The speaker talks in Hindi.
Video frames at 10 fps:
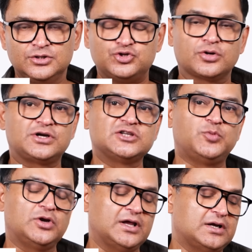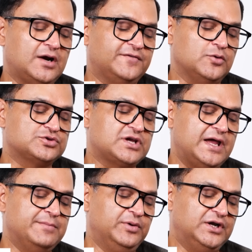जो ट्रांसपोर्ट एयरक्राफ्ट है उसका
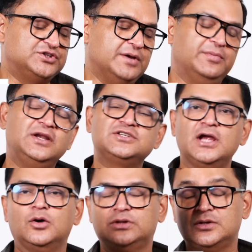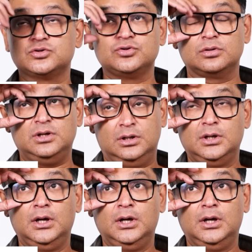एम्पनेज एम्पनेज क्या होता है दोस्तों की